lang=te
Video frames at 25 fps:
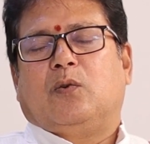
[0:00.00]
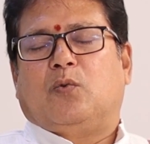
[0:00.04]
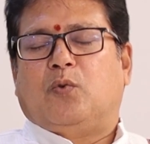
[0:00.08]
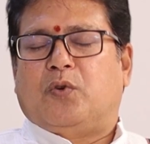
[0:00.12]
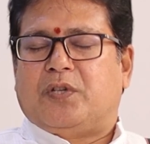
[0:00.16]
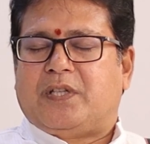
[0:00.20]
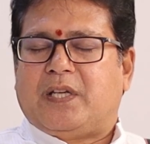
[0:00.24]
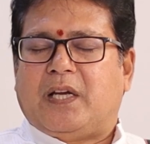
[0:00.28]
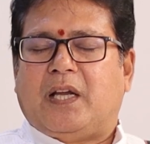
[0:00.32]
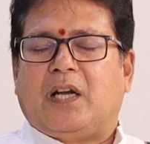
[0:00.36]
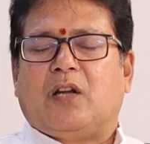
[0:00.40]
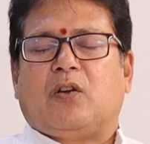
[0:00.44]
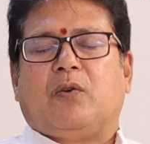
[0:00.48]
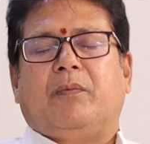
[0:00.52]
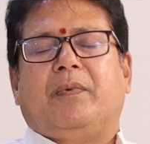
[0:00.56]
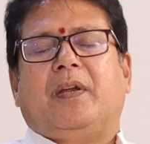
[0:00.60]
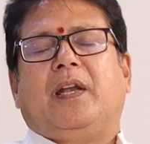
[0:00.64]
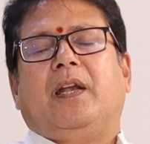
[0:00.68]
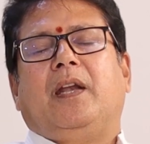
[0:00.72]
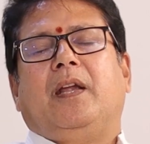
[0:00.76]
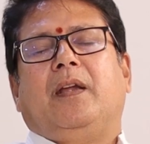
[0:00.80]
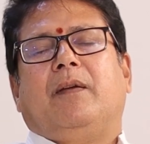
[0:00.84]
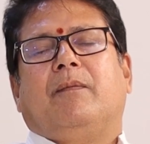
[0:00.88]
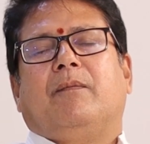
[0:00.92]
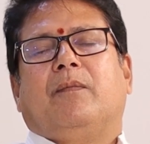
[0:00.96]
గోశాలకు
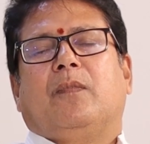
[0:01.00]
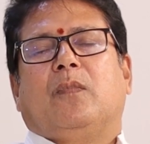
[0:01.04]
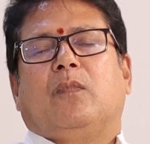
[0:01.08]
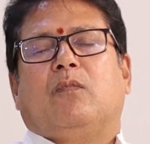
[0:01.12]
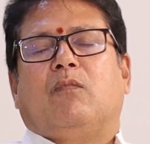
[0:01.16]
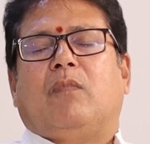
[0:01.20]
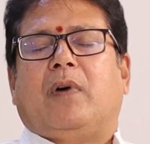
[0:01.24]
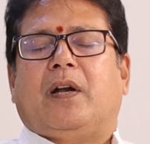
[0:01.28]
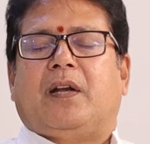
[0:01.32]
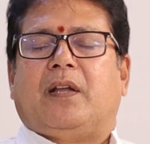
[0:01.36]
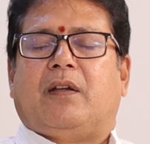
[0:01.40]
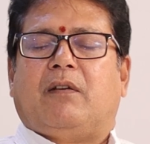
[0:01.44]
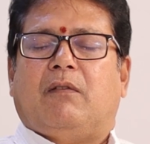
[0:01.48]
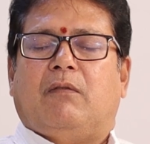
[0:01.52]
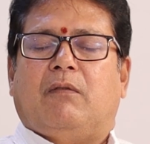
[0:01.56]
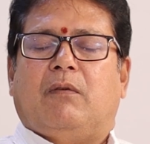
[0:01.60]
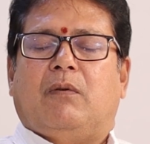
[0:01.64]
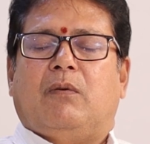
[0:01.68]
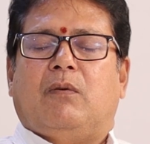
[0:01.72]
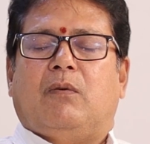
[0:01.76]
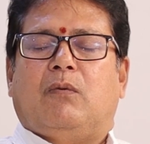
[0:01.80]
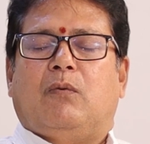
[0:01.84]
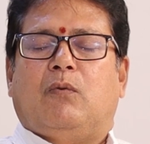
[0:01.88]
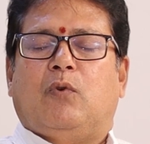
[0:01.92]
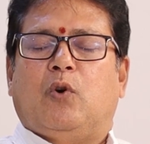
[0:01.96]
వెళ్ళి వాటి
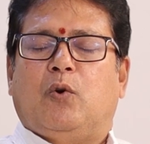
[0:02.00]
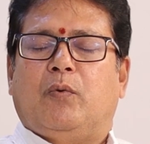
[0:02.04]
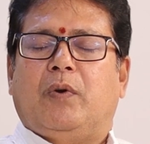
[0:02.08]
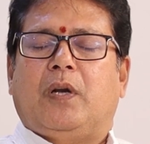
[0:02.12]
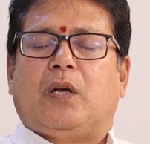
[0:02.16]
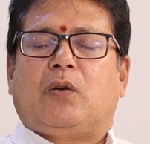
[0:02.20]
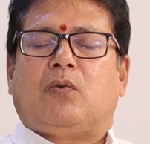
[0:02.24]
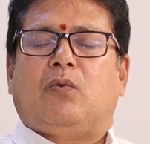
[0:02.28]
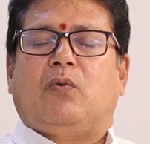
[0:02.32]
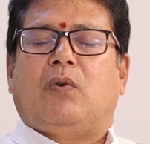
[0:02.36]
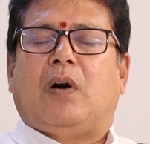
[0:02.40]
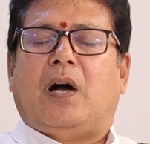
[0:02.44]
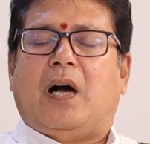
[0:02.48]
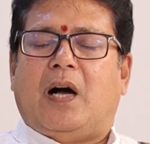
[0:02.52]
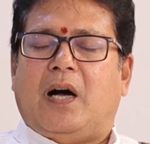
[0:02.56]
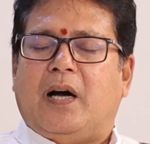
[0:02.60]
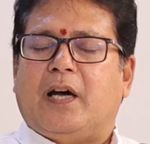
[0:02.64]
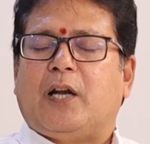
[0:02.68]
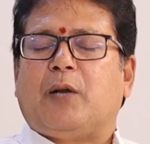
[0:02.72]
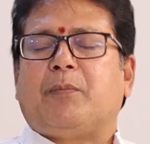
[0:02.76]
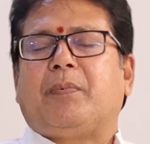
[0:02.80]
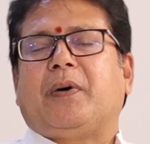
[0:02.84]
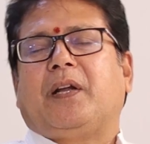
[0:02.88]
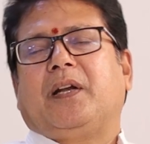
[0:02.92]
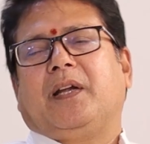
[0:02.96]
గోవులకు
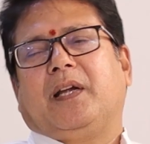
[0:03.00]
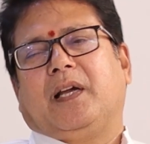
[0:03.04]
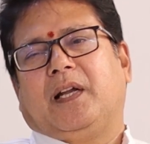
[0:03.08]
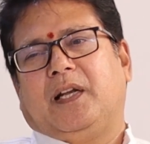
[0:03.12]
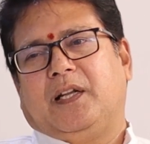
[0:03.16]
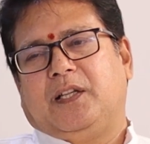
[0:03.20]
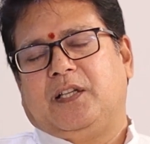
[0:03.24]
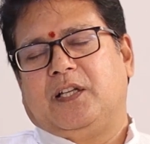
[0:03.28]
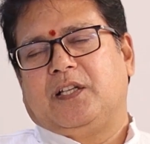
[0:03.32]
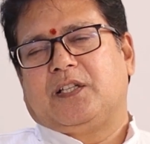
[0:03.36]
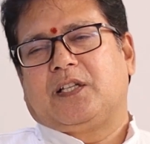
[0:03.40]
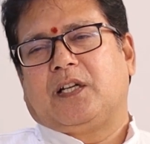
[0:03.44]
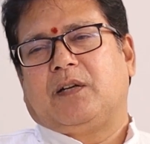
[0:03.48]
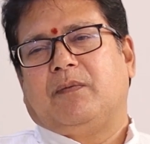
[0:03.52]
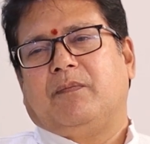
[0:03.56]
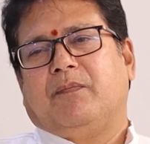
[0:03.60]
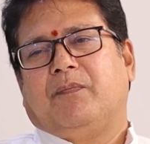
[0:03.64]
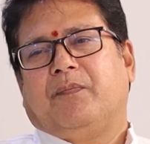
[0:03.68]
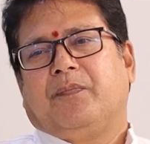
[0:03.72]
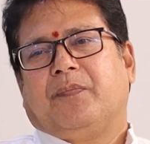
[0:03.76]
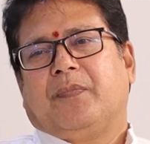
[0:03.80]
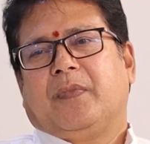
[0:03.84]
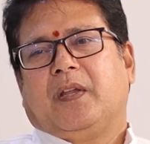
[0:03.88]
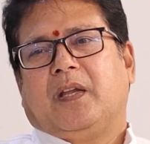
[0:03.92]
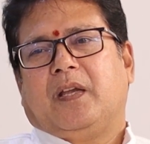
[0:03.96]
ఆహార పానీయాలు అందించడం
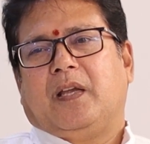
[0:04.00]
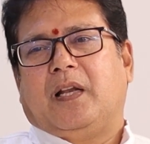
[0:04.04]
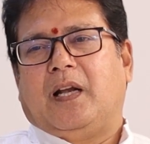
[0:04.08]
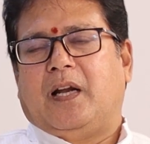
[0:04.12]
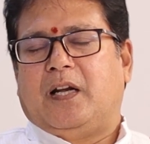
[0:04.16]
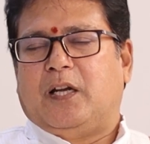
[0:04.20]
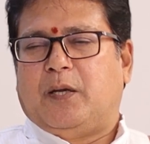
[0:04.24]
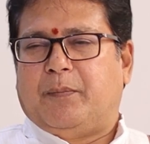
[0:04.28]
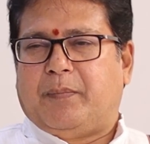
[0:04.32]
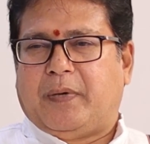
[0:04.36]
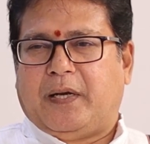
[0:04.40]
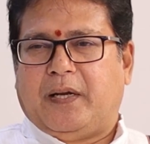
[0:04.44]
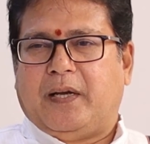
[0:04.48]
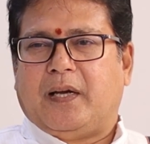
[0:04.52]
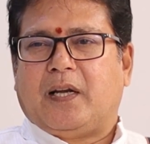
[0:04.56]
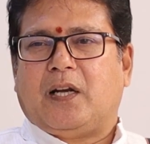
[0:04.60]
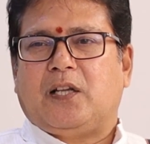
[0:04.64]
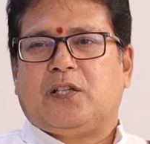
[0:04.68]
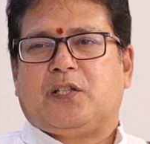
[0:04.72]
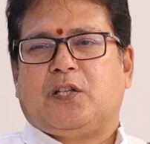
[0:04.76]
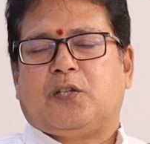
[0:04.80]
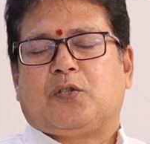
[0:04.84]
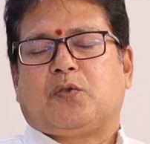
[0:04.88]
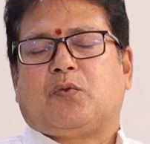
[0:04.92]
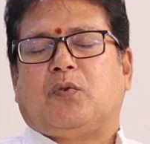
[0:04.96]
ఇలాంటి
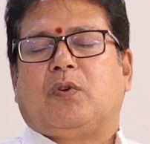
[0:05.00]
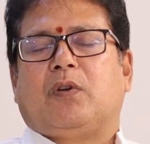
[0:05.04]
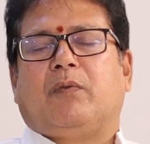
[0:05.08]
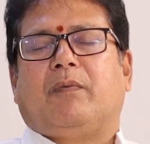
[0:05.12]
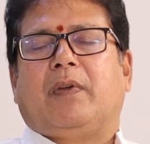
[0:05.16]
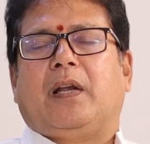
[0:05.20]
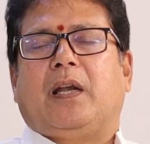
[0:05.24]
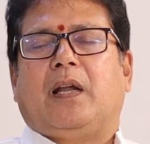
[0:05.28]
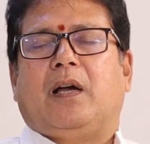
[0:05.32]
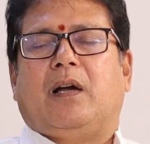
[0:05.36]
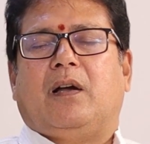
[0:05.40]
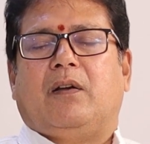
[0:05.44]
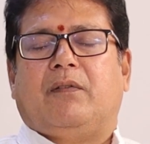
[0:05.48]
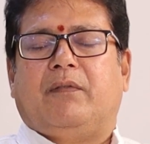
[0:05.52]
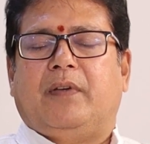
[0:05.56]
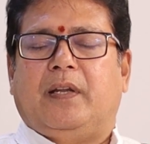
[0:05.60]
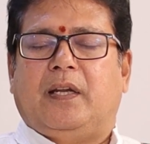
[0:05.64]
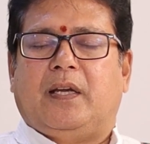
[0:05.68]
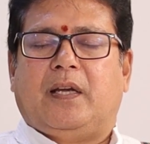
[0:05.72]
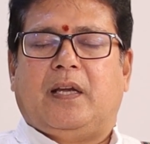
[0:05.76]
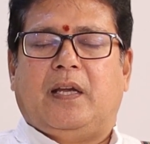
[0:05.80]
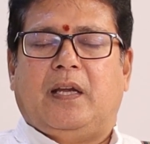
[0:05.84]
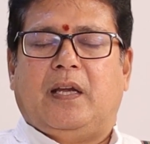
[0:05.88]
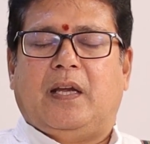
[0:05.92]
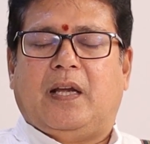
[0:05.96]
పరిహారాలు చేసుకోవడం వల్ల
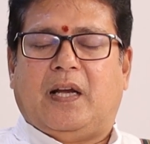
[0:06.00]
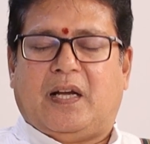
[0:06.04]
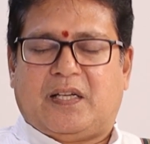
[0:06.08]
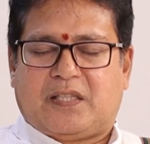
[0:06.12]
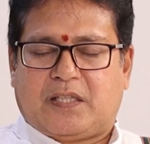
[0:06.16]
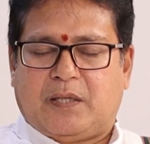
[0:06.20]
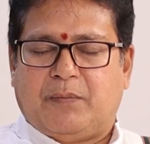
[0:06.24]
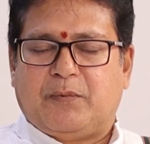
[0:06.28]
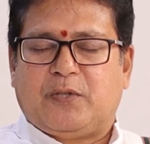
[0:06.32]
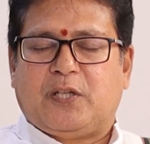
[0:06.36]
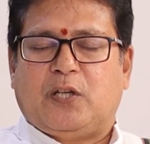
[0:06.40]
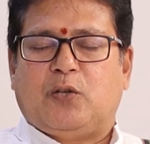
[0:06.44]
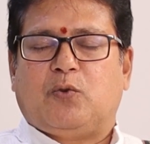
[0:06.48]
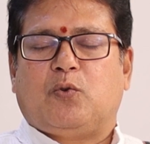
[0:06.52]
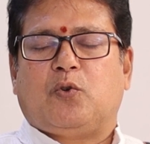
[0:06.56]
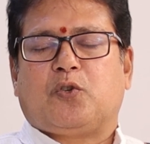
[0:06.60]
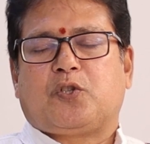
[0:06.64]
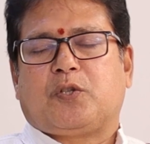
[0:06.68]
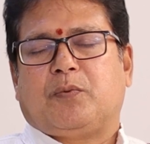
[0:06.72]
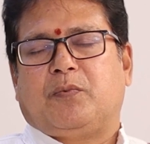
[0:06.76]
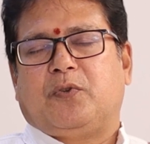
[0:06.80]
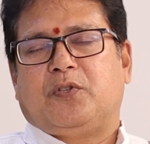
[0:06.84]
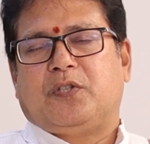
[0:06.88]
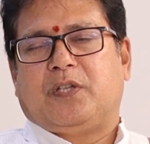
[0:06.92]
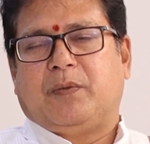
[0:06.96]
వీరికి అష్టమశని
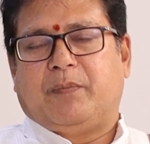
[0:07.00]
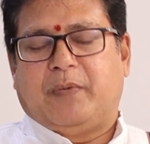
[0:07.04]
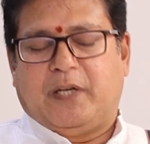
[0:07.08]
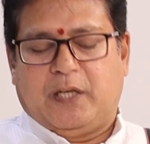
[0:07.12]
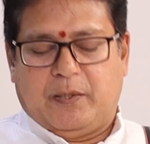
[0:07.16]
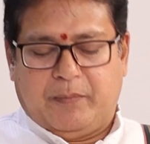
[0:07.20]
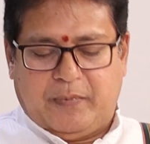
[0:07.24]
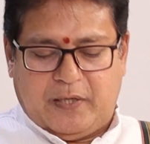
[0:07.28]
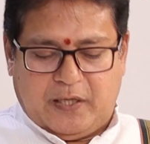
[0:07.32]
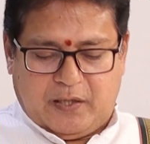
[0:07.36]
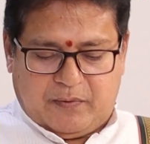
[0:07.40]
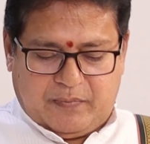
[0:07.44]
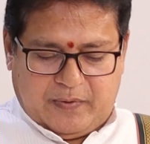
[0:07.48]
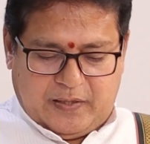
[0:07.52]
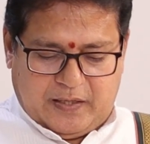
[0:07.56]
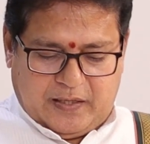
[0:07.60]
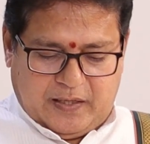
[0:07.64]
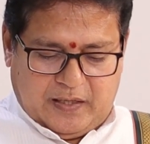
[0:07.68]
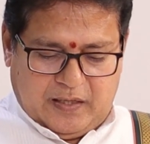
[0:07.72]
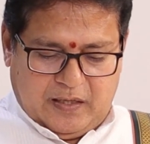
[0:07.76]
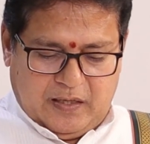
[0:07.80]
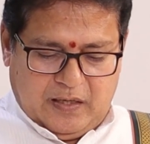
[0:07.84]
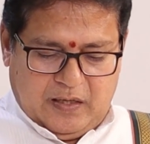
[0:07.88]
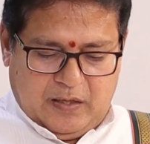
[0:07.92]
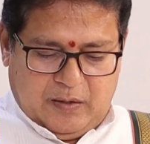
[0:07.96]
దోషం నుంచి
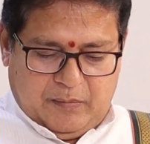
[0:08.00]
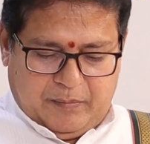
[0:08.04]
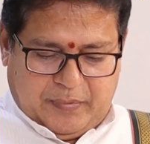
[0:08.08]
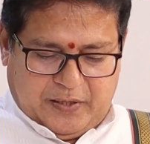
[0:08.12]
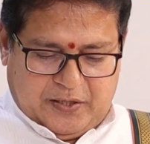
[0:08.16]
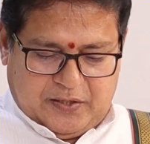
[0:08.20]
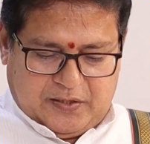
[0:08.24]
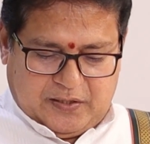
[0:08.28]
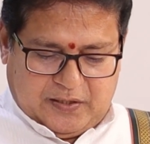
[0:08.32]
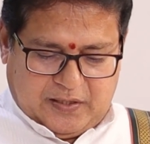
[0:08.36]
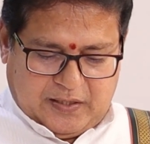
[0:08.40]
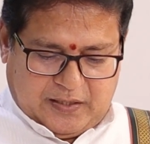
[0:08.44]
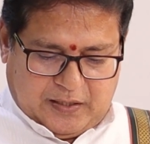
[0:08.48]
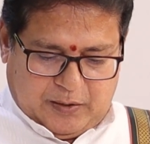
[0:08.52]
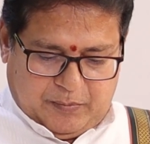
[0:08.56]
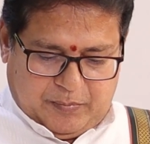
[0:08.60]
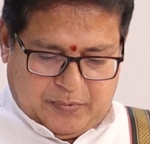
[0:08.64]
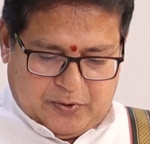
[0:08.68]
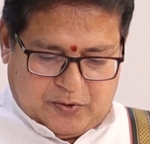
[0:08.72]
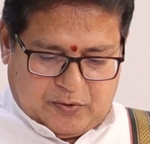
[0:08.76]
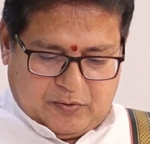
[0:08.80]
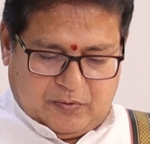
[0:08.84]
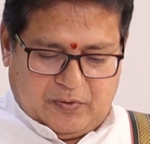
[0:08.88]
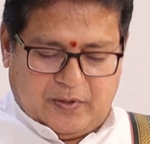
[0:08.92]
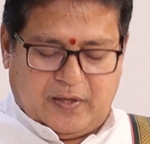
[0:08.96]
బయటపడేటువంటి పరిస్థితి
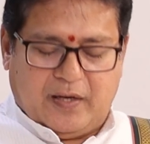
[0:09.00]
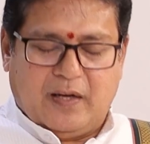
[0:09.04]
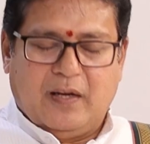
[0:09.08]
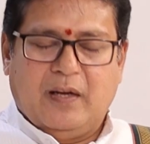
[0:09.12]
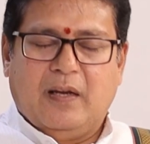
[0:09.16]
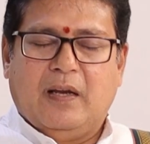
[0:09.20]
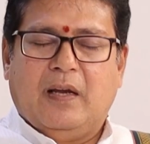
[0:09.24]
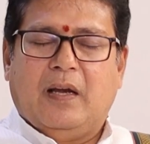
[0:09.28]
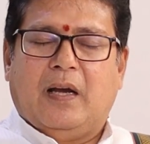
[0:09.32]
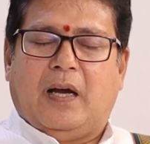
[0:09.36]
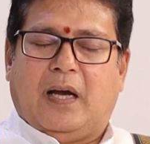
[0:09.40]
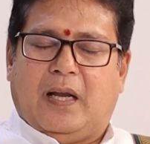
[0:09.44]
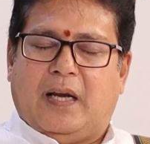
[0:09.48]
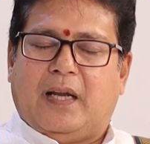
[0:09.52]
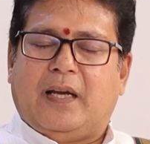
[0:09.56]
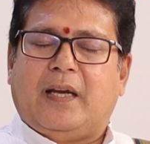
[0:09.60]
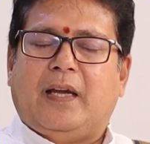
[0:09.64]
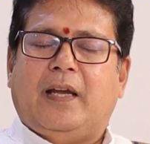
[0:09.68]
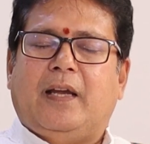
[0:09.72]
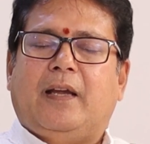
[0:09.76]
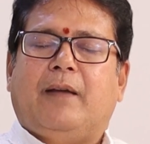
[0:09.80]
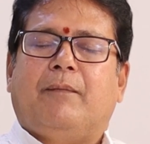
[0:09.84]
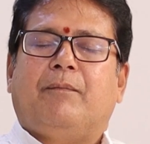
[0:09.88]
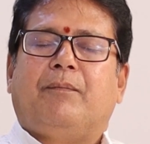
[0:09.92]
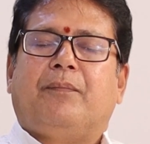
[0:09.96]
కనిపిస్తుంది
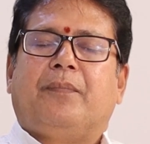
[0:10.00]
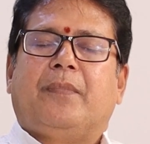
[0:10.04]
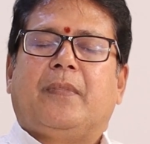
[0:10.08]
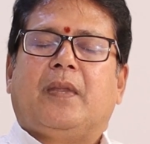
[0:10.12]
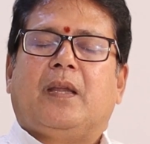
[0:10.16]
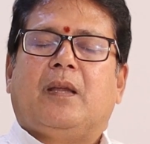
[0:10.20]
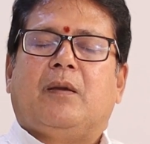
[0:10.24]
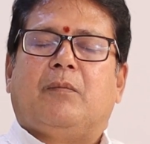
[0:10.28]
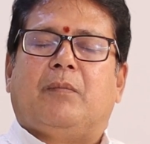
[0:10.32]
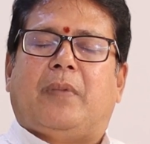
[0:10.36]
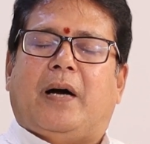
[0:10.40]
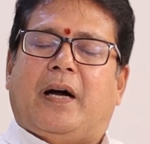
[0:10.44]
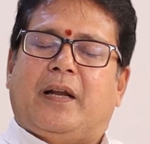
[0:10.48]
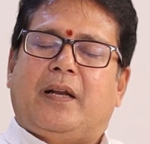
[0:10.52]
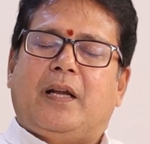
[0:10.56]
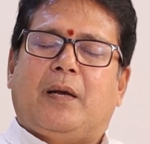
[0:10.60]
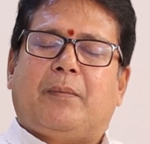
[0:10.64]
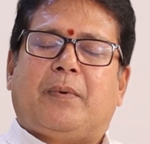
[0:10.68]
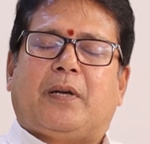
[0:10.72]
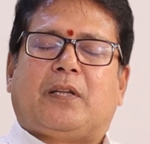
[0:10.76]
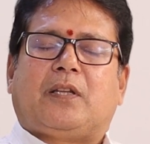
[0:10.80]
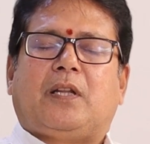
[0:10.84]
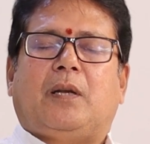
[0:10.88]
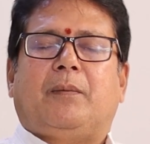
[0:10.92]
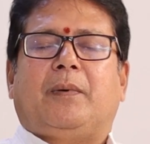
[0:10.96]
అలాగే
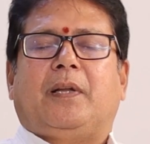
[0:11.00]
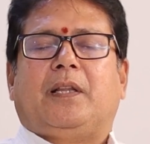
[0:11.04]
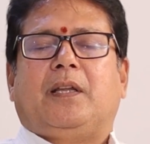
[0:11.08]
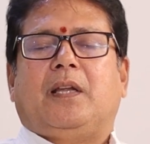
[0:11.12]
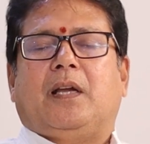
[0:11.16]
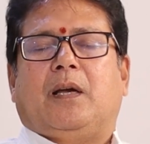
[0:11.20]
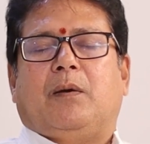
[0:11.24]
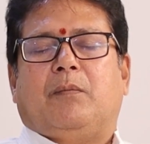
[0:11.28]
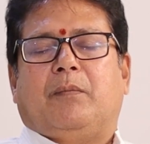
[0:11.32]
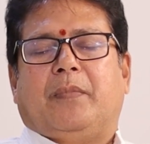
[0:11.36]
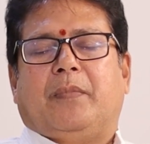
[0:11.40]
భార్యాభర్తల మధ్య